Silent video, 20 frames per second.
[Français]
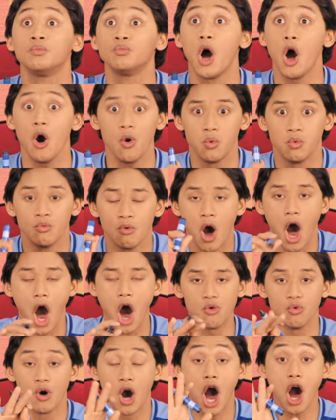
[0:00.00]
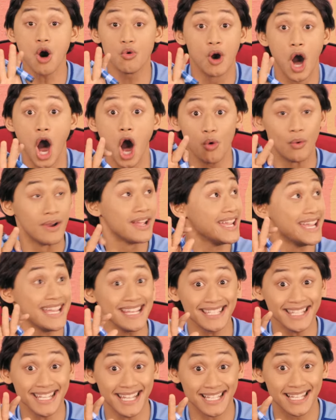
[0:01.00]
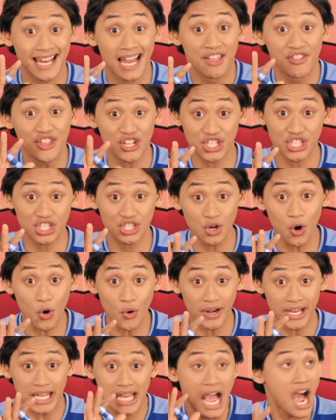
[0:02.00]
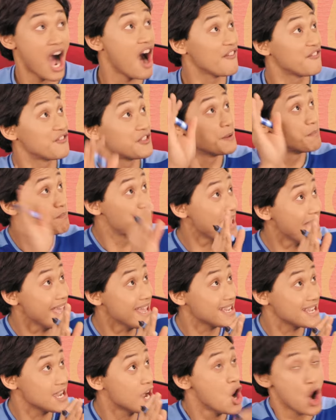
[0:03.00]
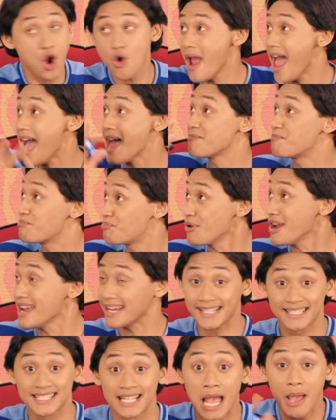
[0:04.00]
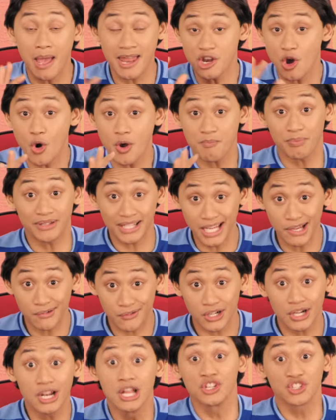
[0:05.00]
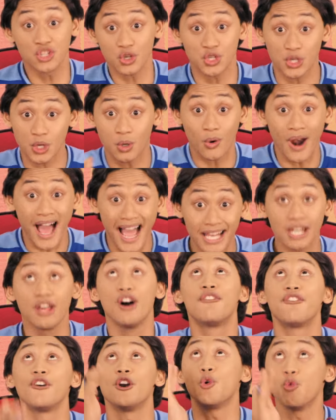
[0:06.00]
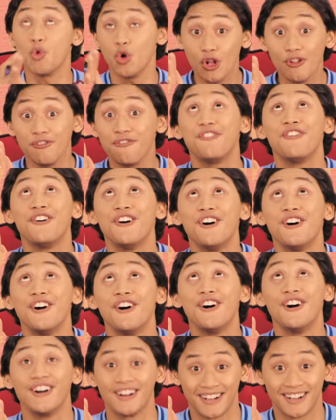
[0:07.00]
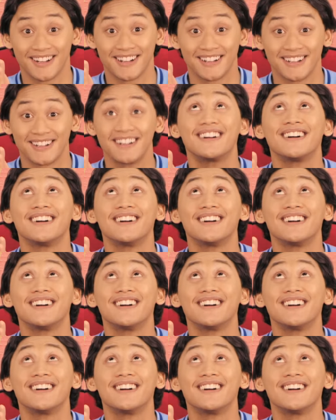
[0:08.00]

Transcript: Oh, oh Est-ce qu'il s'agirait de l'histoire du petit cochon qui avait des briques, mais comme personne ne le croyait, il est allé pleurer auprès du loup